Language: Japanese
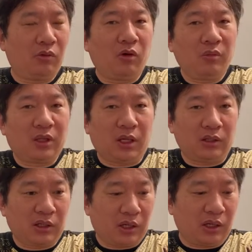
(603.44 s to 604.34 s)
う、鱗みたい
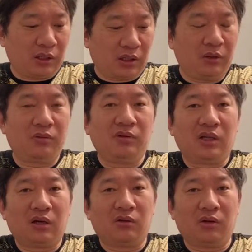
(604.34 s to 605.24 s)
にね、な皮膚に
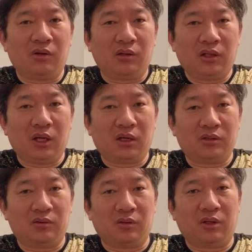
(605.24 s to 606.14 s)
なるのよ、日焼け
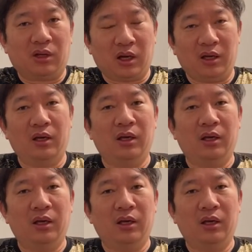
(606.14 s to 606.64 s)
すると一回。